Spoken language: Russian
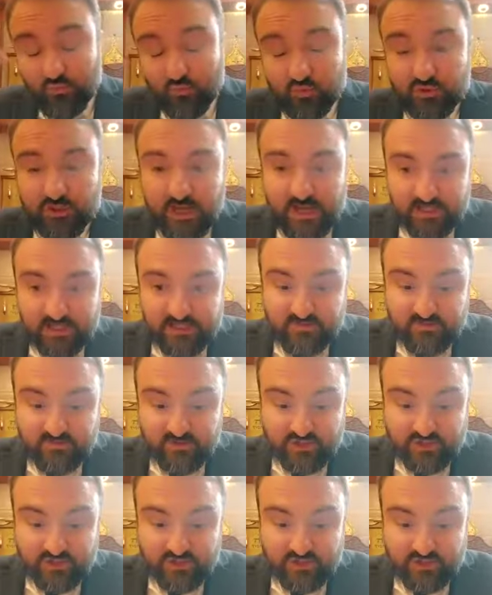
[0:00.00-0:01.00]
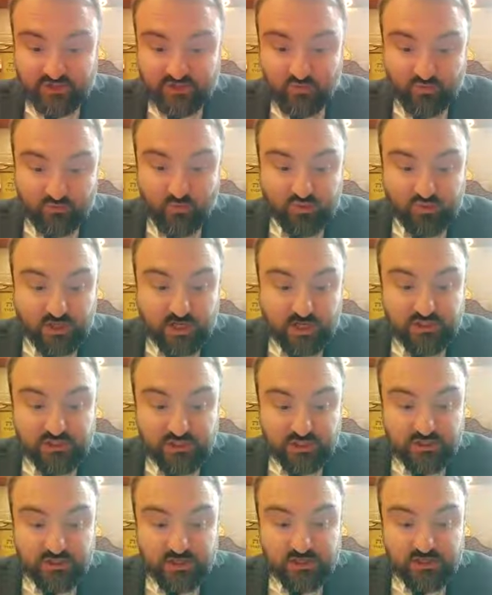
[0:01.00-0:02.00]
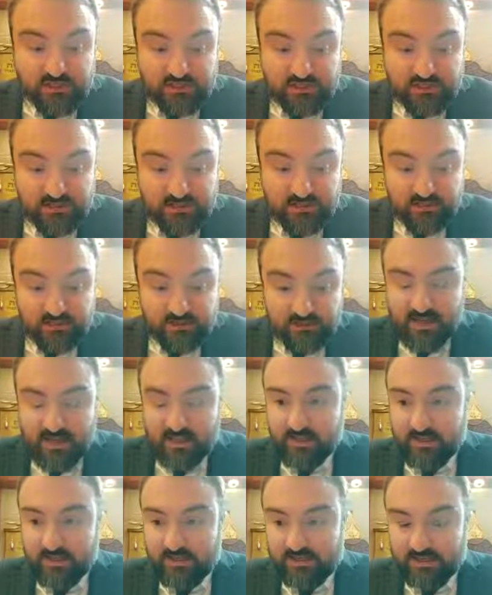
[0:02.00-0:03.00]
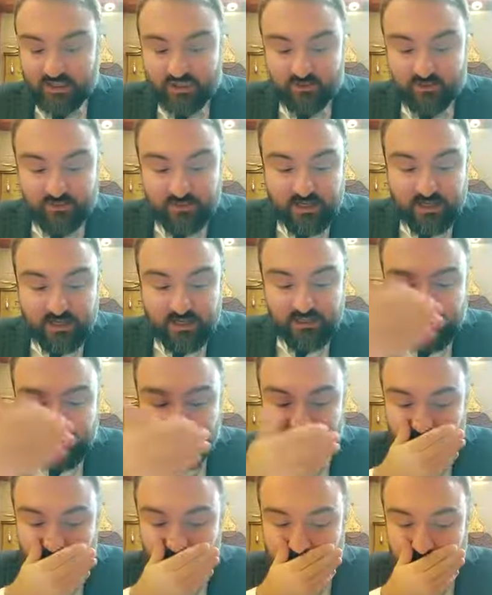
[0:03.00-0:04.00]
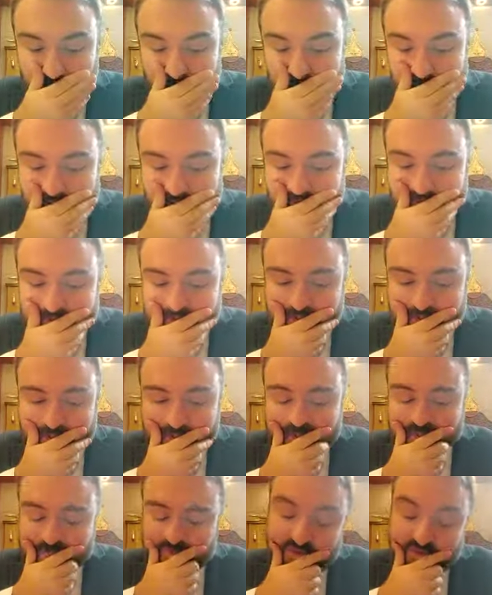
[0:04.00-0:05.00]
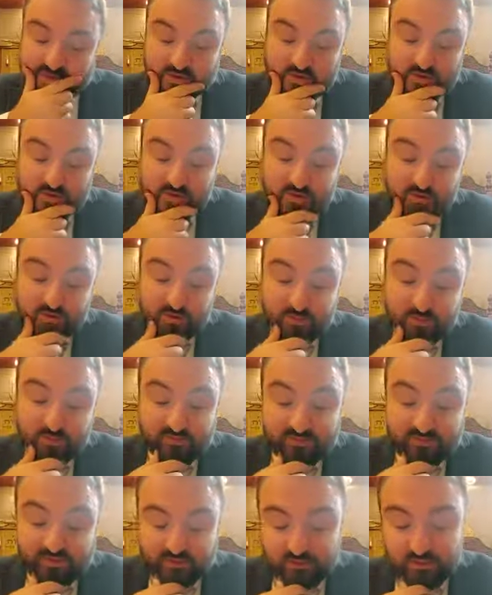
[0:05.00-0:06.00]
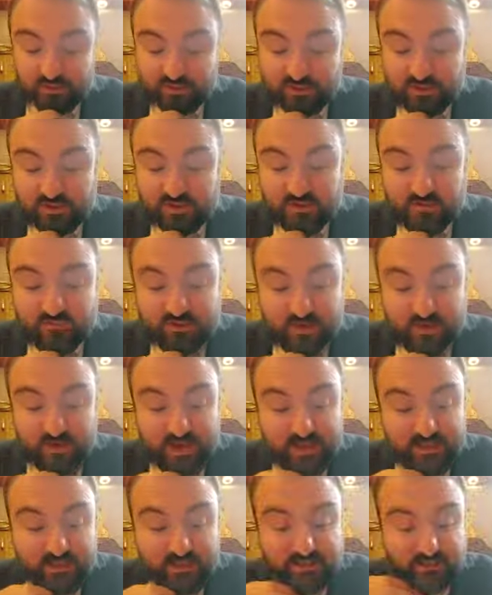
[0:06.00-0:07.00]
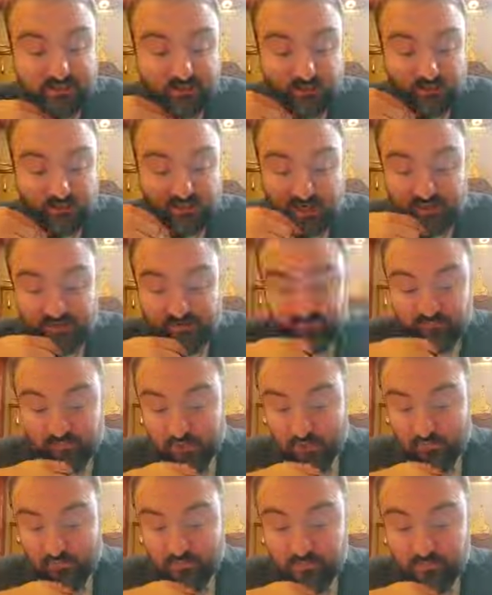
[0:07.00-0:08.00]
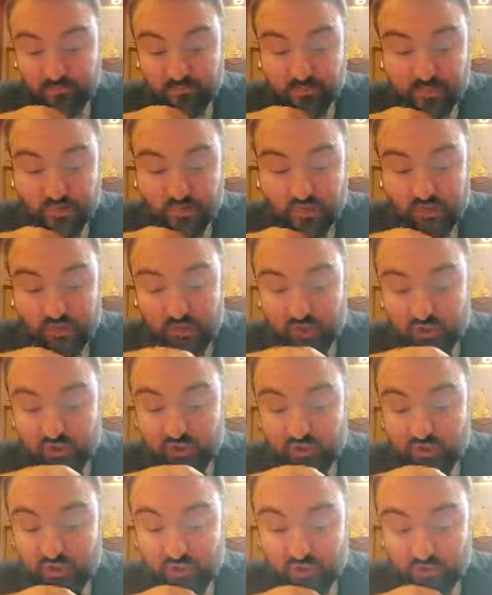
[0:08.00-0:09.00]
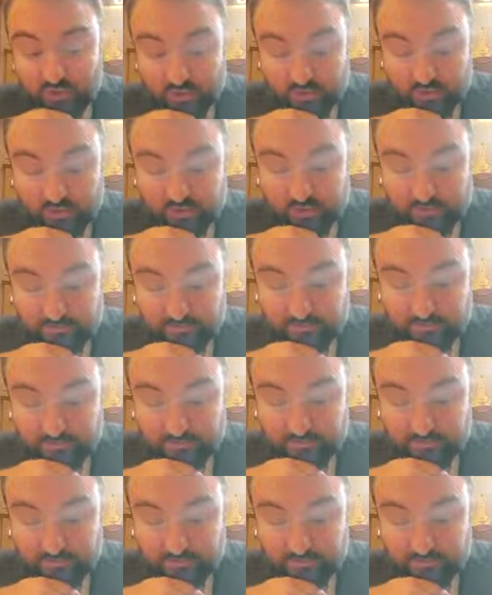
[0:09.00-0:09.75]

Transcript: нуждается в очках, так, у него уже очки есть. Да, так где же мои очки? Судя по всему, единственная вероятность заключается в том, что кто-то